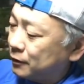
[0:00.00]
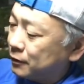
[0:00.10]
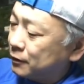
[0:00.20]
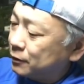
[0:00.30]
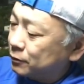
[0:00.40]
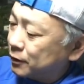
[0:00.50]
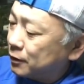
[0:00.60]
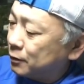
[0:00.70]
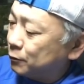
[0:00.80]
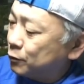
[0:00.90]
えっ、ー、と
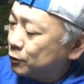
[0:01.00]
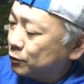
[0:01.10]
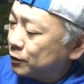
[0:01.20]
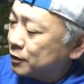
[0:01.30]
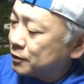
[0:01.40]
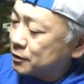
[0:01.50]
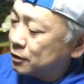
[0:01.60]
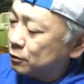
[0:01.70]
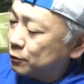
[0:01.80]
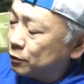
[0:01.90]
ね、モルトなんです
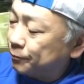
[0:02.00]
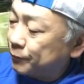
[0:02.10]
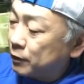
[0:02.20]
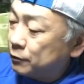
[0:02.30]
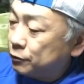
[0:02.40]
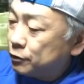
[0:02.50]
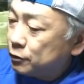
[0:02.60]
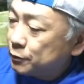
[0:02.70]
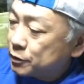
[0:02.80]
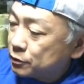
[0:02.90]
けども、
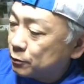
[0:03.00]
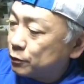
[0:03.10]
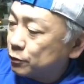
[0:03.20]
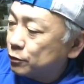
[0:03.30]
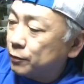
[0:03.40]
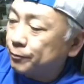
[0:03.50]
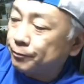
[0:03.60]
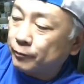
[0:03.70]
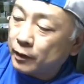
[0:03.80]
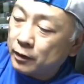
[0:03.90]
クイルム室のモルト、
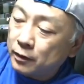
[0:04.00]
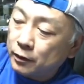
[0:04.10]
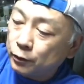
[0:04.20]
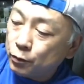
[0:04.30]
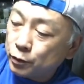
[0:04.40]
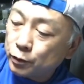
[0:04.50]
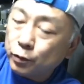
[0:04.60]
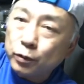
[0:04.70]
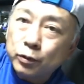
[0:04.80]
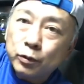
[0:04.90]
特に
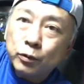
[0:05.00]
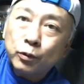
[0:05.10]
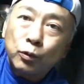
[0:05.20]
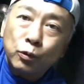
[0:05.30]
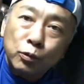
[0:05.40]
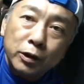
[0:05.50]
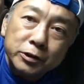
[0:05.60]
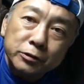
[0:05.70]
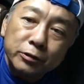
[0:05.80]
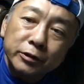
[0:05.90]
ここが
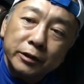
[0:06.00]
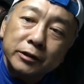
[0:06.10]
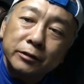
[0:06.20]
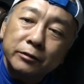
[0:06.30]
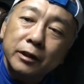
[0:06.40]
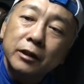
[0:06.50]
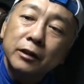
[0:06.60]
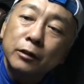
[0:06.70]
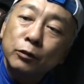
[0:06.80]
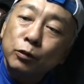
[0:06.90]
重要なんですけどね、
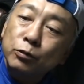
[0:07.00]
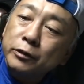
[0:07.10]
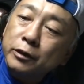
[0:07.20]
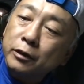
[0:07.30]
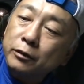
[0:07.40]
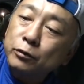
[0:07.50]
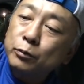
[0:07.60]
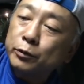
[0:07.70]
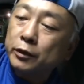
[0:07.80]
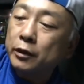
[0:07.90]
ここはね、ど
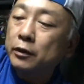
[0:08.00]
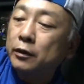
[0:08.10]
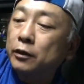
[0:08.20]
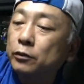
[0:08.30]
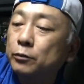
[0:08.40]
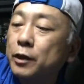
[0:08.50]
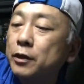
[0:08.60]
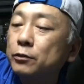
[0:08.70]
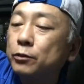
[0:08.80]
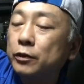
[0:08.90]
うもね、あの
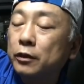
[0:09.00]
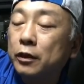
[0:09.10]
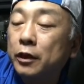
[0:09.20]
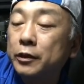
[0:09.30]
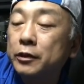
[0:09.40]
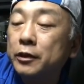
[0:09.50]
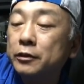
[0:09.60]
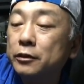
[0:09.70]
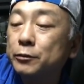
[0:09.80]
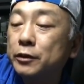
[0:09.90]
前のオーナーが張り替え
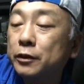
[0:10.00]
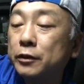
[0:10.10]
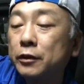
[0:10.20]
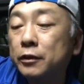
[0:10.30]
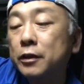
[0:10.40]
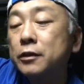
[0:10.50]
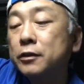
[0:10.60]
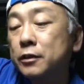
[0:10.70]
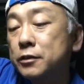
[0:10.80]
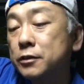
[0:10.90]
てるみたいで元
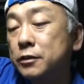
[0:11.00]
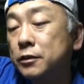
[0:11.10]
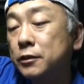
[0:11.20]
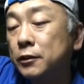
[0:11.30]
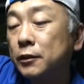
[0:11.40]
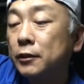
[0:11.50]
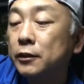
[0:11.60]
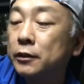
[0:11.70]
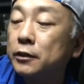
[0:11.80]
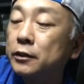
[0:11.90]
気です。
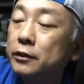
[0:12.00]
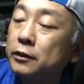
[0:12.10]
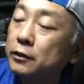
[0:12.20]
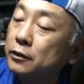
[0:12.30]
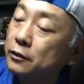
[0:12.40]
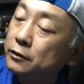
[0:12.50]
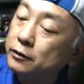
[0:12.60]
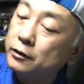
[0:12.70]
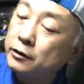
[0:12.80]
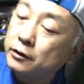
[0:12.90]

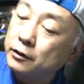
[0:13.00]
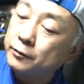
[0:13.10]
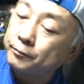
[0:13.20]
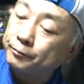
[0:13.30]
えー、で、